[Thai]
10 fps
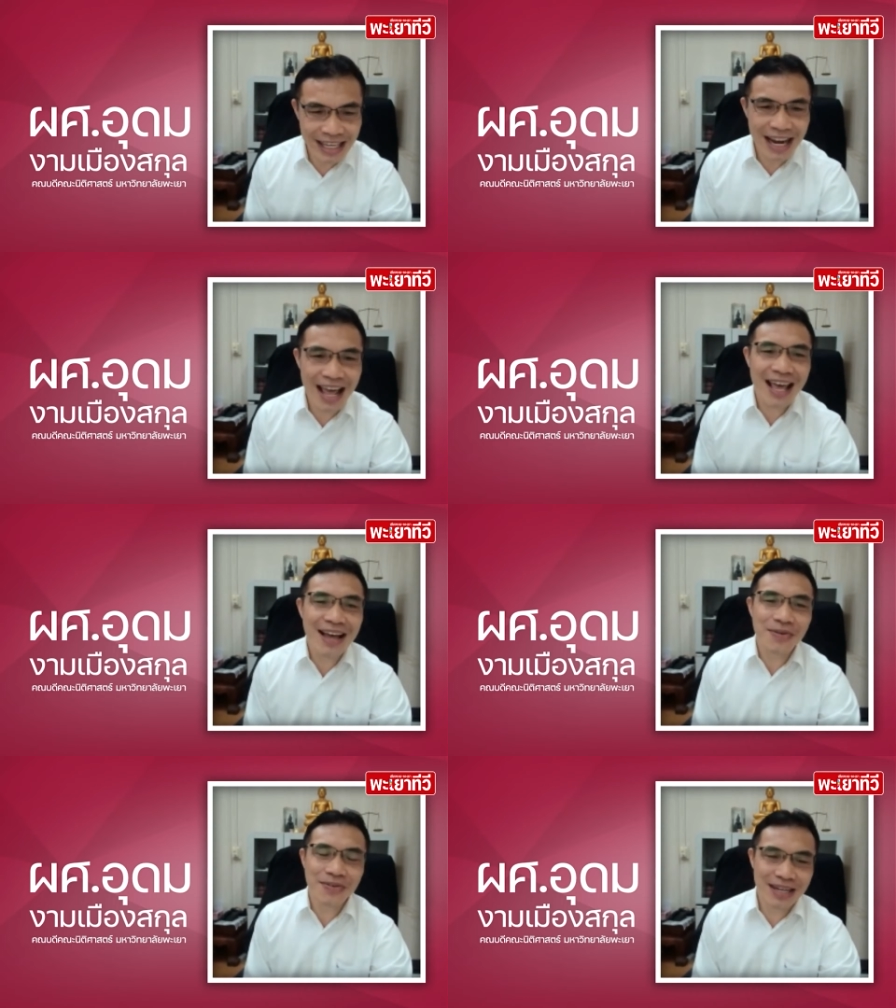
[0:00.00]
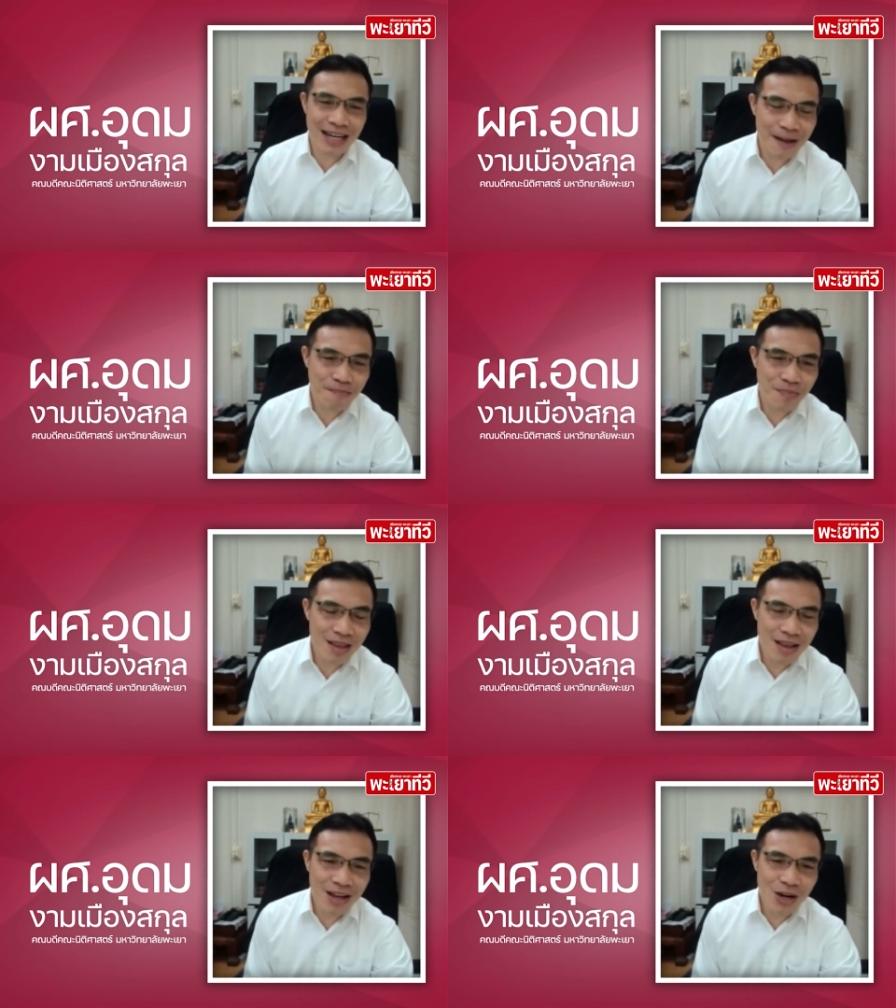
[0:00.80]
แต่จริงๆแล้วนะค
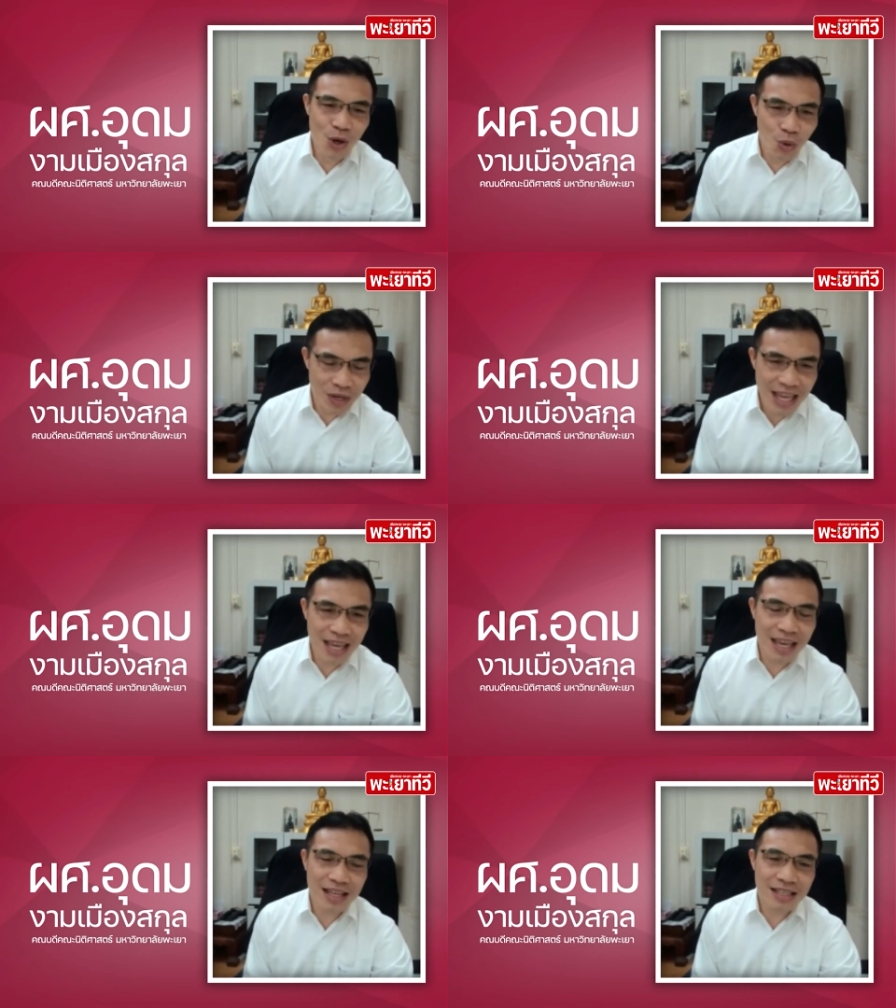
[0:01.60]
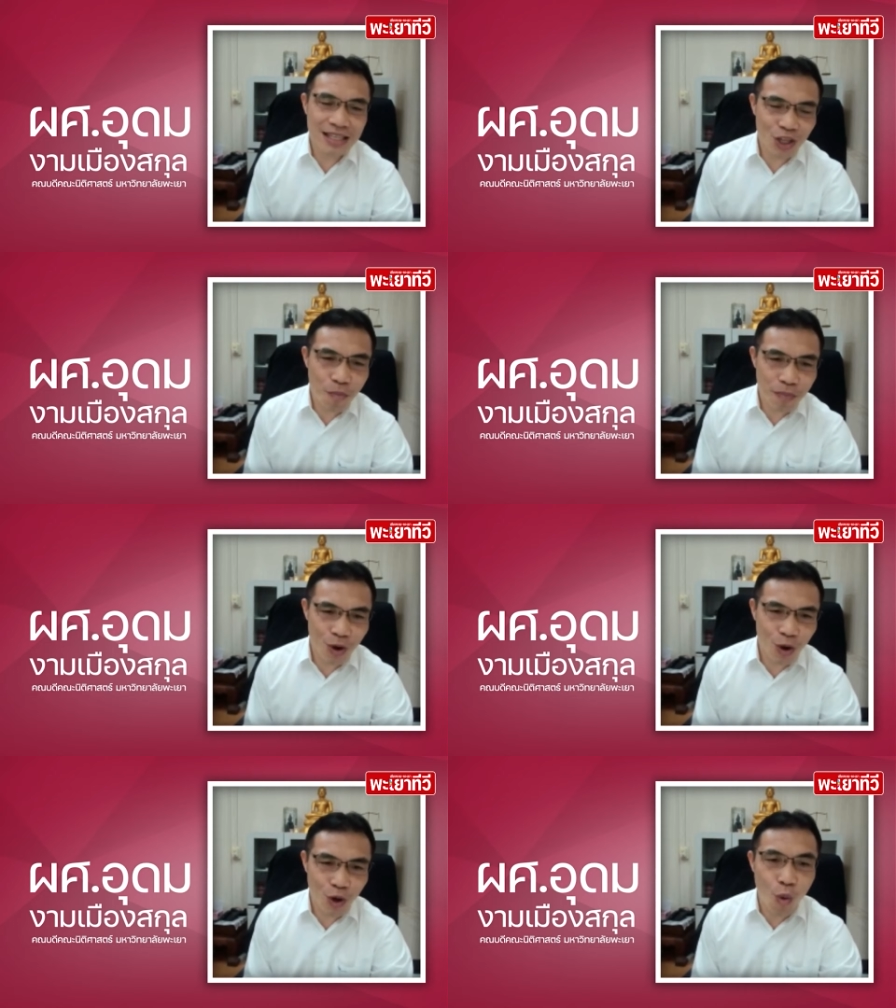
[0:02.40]
รับลูกหนี้จะต้อง
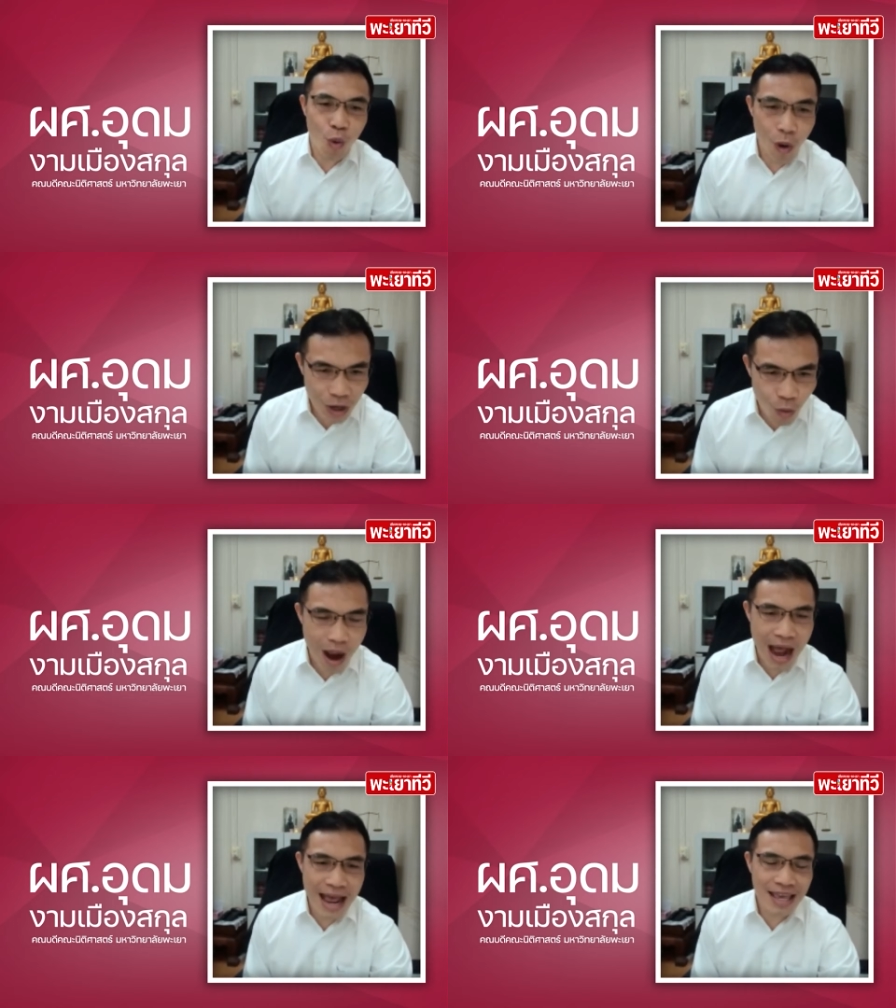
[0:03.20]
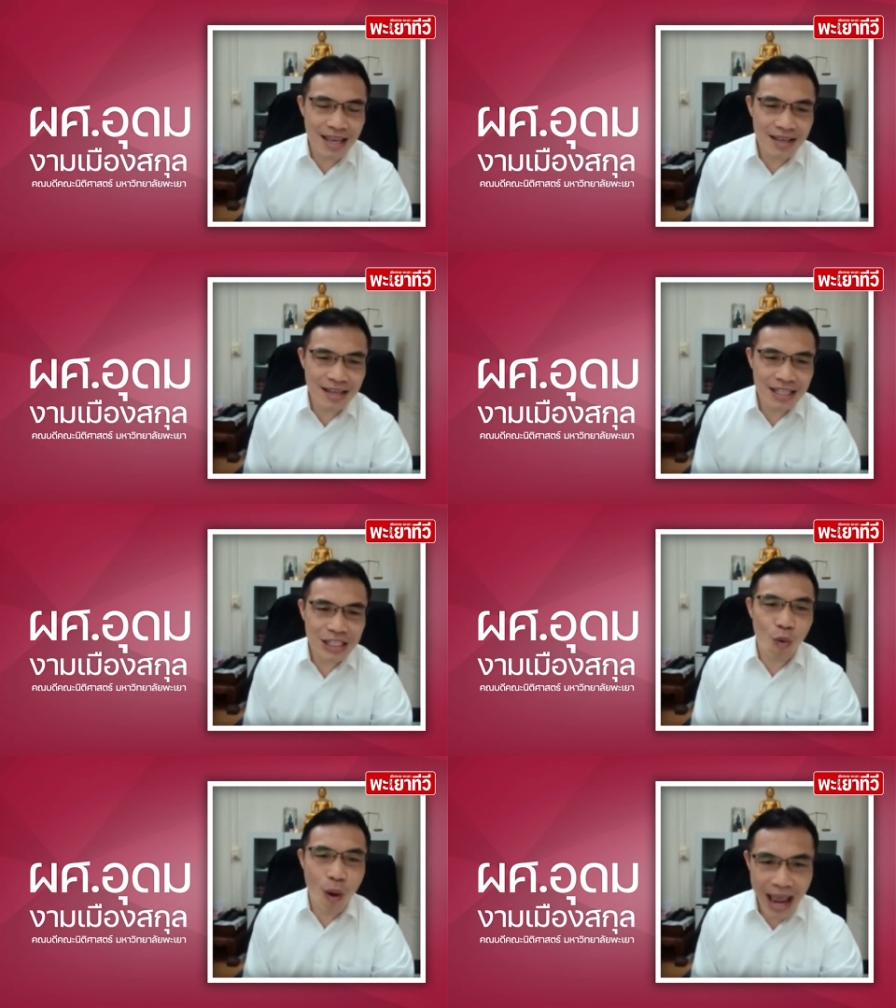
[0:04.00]
เป็นคนขวนขวาย
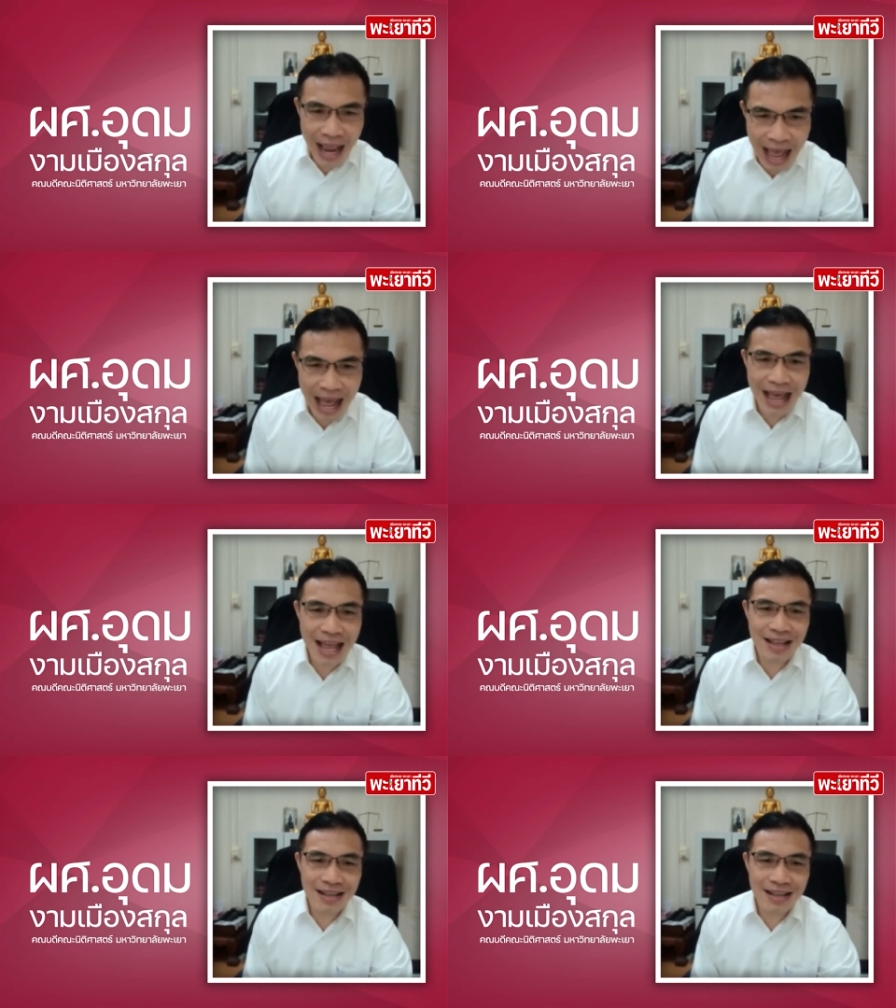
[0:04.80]
แสวงหา